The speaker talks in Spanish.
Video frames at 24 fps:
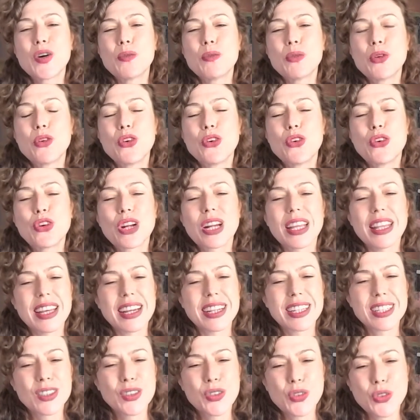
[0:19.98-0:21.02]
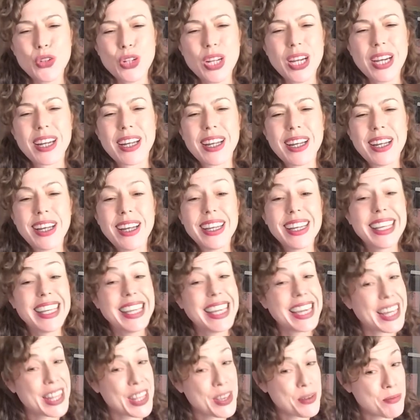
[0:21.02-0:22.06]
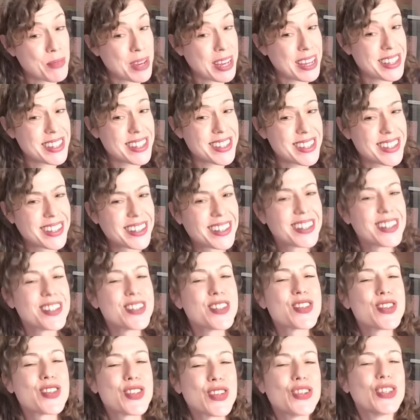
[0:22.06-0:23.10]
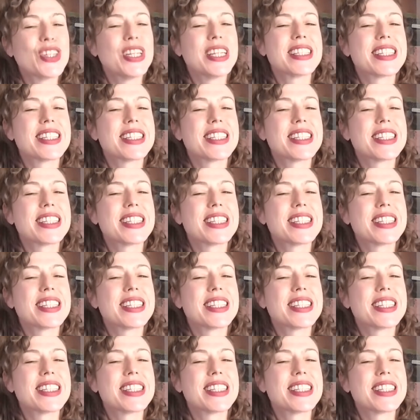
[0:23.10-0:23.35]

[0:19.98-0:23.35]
como redactora. Y además soy